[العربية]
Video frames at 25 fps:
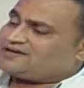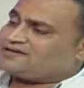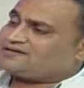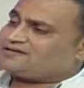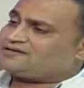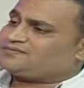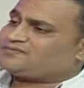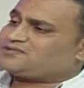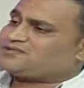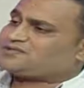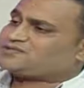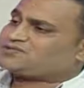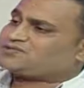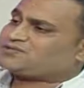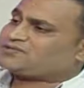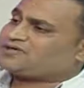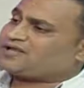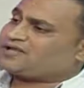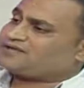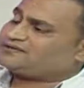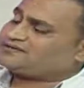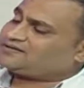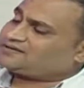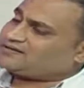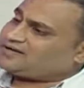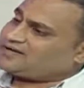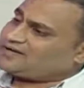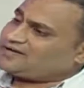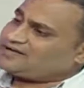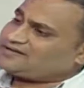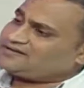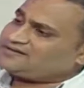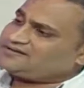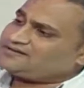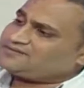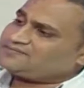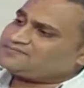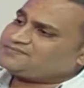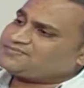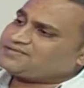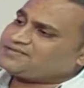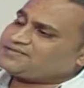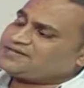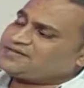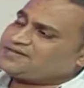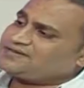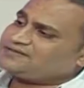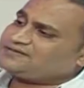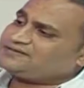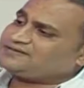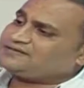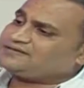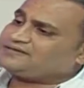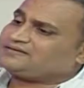اللي بيزور الحديقه حاليا بيلاقي